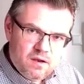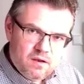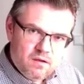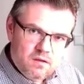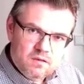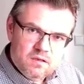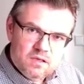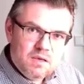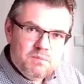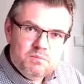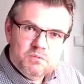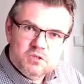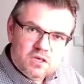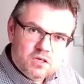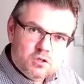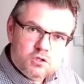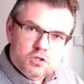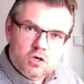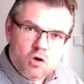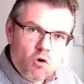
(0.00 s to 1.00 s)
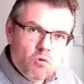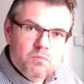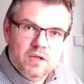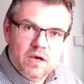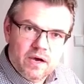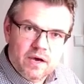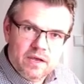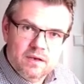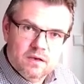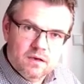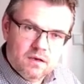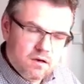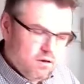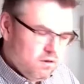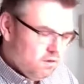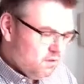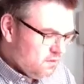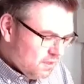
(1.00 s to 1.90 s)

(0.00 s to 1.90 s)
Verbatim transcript: Ja? Da gibt es keinen Strom, der erinnern kann.